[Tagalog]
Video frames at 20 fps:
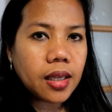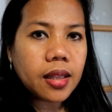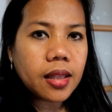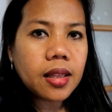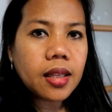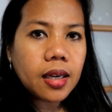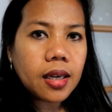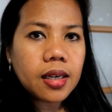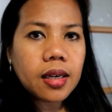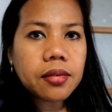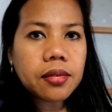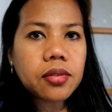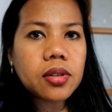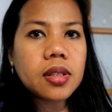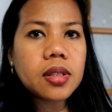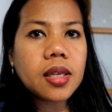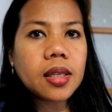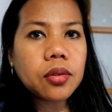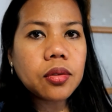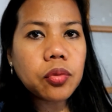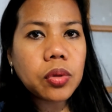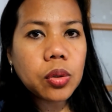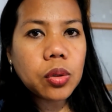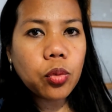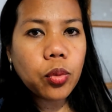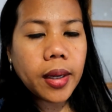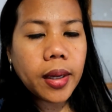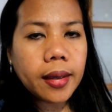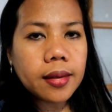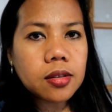And then, after that, we
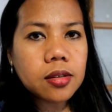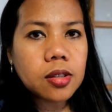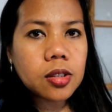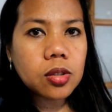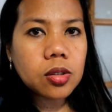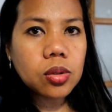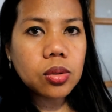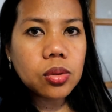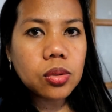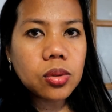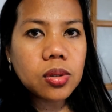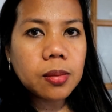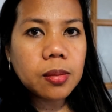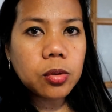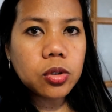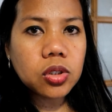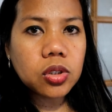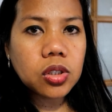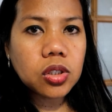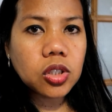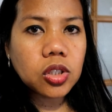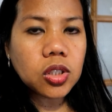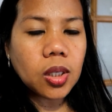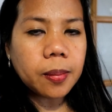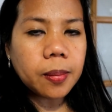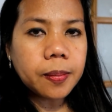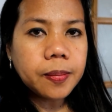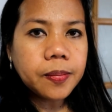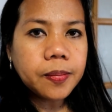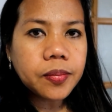went to the butcher
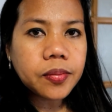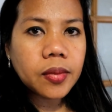shop.